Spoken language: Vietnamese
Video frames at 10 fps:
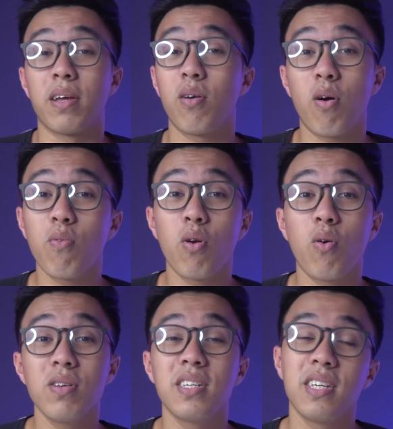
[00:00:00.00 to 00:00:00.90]
thấy nó không có
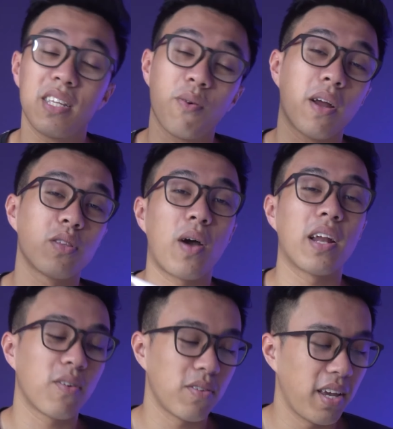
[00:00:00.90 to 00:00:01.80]
lỗi gì thì hoàn
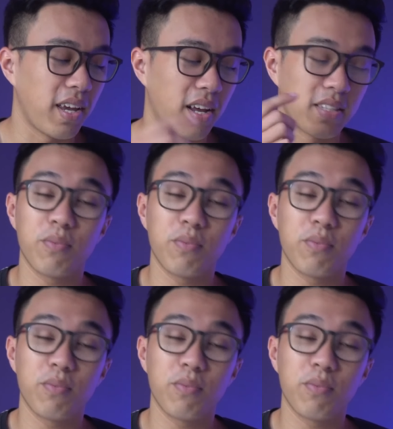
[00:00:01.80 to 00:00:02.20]
toàn có thể à,